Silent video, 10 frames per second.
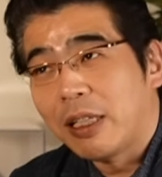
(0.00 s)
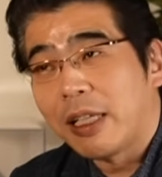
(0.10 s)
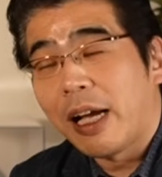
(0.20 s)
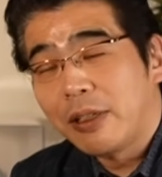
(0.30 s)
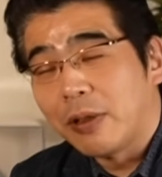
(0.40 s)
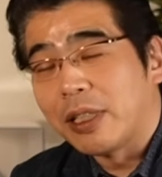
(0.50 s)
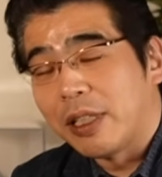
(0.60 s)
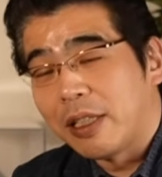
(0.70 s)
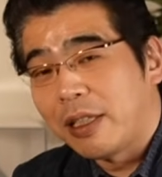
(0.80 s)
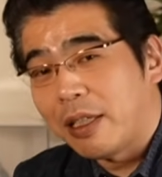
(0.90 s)
態度で
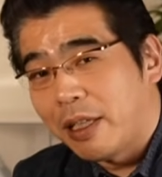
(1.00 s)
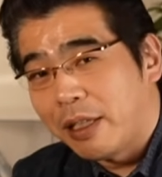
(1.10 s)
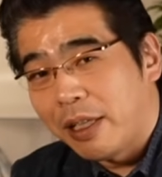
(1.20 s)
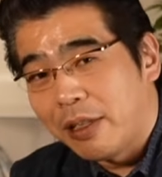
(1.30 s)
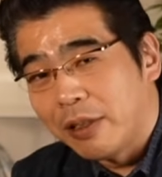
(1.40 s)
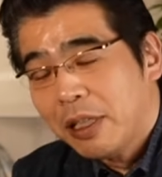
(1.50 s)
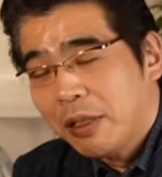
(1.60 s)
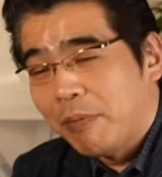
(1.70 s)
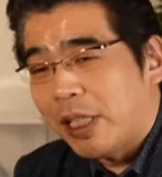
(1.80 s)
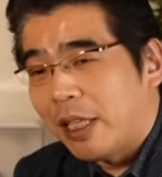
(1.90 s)
接してくれている、
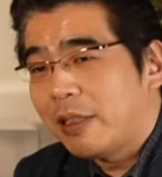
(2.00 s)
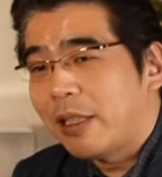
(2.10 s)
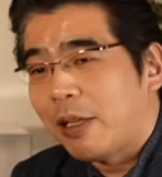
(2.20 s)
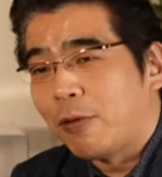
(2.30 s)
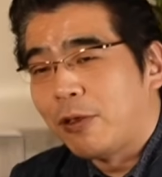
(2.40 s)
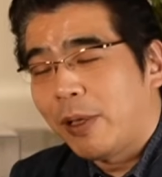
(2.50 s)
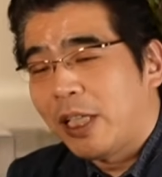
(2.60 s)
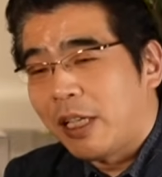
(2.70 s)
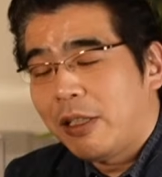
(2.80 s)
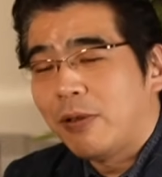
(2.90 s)
まあ、だったら言葉
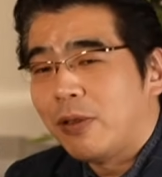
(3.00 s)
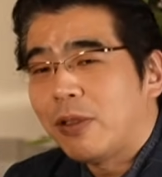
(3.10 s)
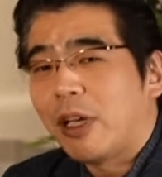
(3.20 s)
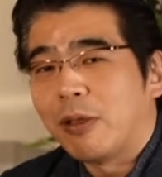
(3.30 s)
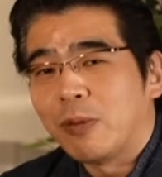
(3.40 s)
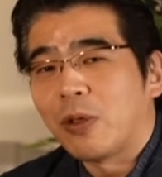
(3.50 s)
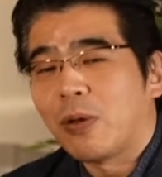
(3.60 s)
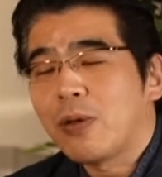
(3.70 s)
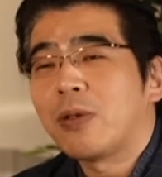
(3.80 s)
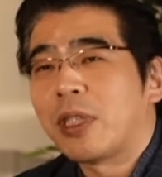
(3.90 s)
で何を言うかよりもそ
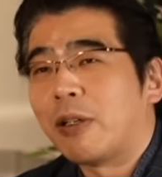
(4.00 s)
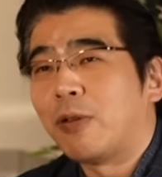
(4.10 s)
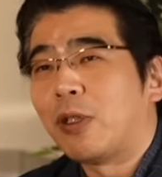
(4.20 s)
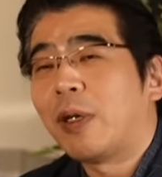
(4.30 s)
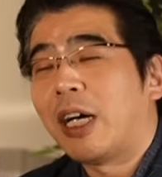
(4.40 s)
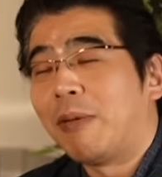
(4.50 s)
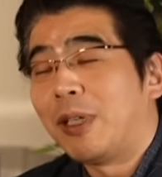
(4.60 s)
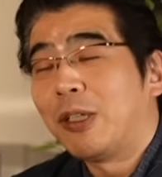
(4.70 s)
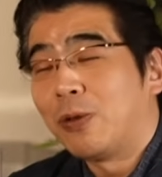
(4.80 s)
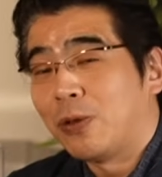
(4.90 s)
れこそさ言葉があ
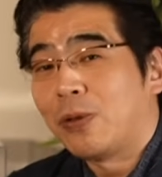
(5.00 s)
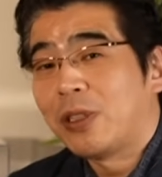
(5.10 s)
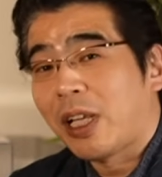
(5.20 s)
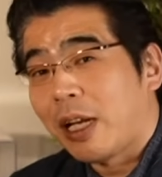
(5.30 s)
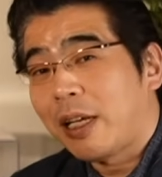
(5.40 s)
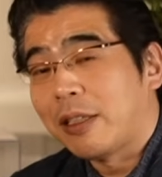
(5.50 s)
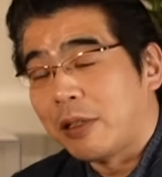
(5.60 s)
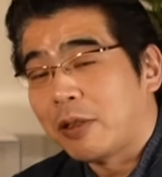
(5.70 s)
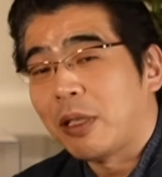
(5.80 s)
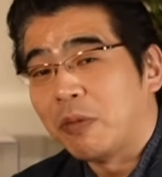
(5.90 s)
まりお上手じゃなかった
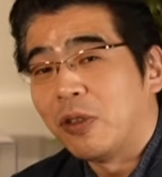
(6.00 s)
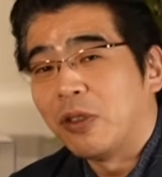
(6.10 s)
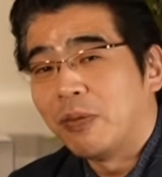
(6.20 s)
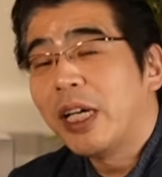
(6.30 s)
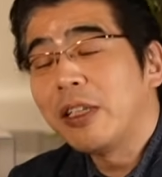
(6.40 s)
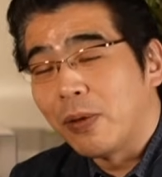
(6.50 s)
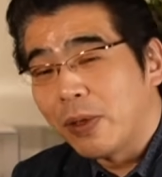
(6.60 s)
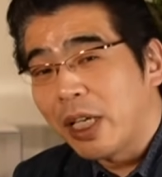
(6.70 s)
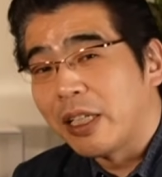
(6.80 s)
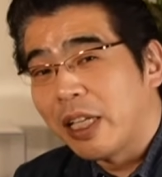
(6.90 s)
としてもうまい
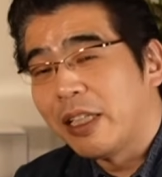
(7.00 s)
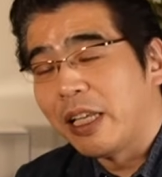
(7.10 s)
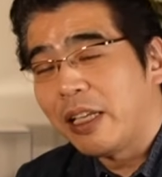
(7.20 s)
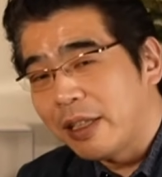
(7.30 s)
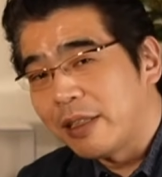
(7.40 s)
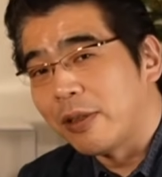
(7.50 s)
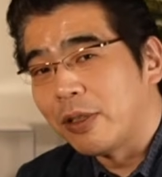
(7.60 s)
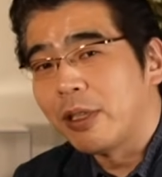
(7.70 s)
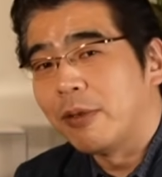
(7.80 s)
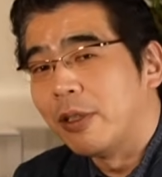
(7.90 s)
表現がねできなかったと
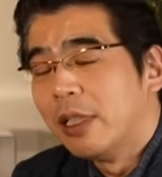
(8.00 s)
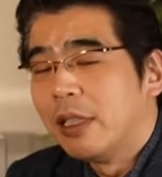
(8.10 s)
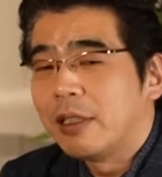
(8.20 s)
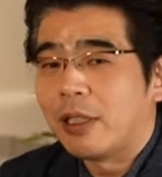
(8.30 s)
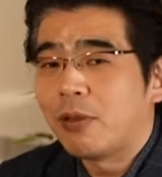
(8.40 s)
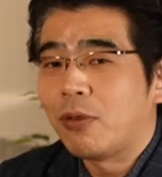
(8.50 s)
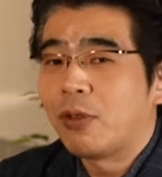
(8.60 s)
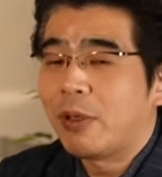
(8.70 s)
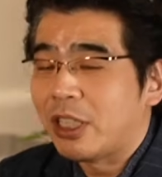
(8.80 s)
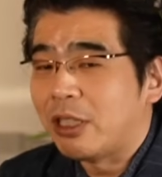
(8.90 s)
してもちゃんと
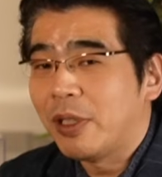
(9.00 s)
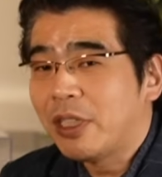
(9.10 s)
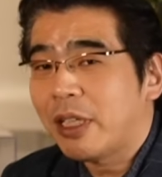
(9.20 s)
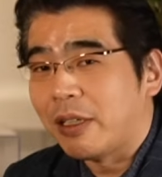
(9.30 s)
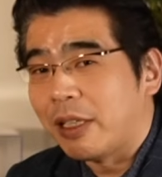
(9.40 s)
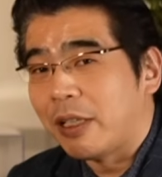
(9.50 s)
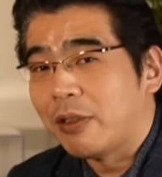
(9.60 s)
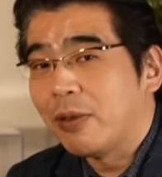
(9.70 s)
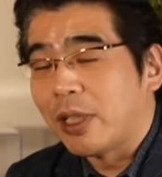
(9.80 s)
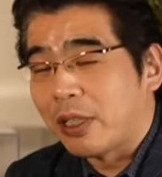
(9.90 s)
言葉で示してくれて
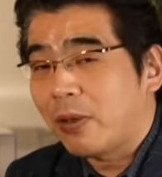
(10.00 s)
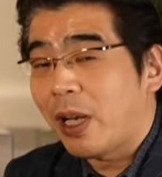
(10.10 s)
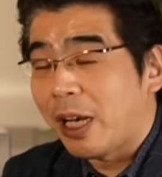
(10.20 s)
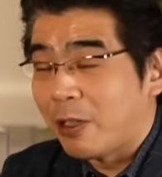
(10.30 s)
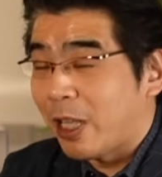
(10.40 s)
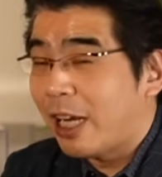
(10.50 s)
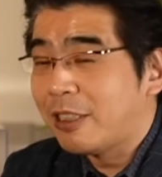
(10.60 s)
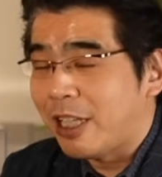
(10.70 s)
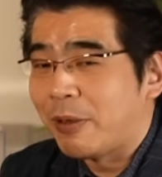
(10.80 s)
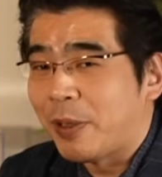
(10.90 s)
るような人なのであ
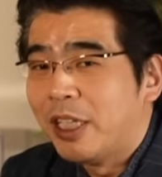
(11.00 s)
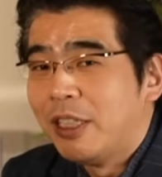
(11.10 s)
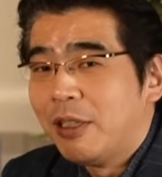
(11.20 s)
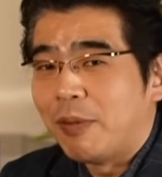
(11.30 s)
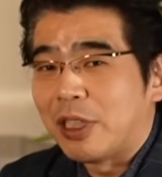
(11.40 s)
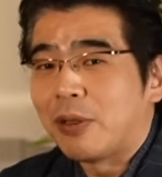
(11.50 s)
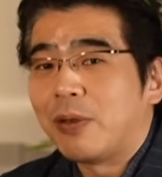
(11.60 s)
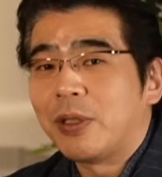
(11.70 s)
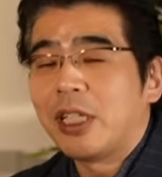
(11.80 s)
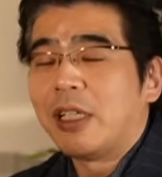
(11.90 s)
るならば、まあ、それ
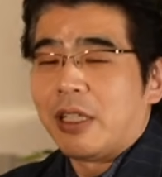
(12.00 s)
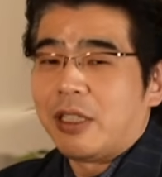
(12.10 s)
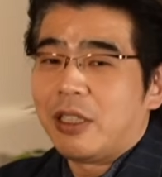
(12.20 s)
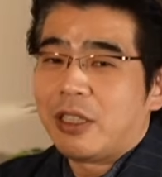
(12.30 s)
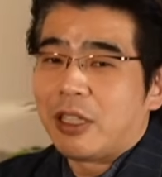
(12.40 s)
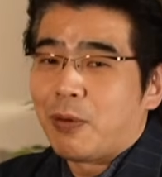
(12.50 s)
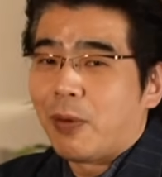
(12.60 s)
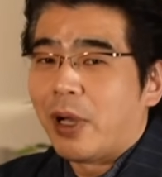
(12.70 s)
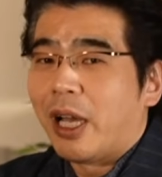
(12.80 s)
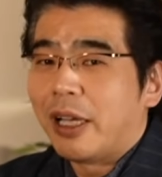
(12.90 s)
をね信じた
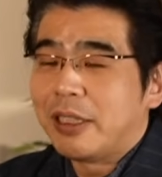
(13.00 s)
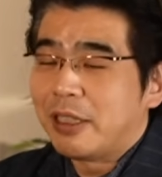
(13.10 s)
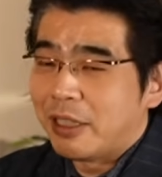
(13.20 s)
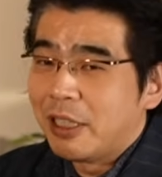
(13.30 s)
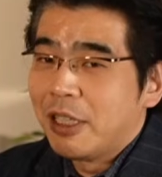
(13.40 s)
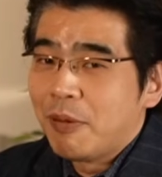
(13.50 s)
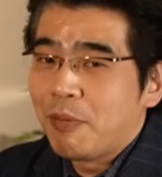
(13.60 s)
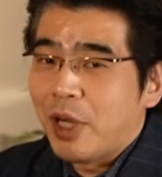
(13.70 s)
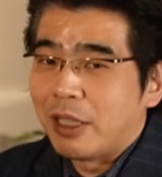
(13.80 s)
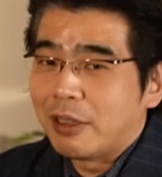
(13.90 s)
方がいいし
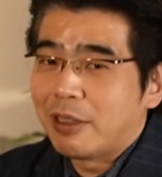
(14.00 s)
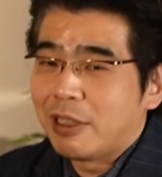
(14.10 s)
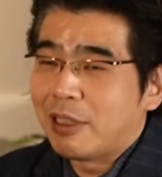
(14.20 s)
まあ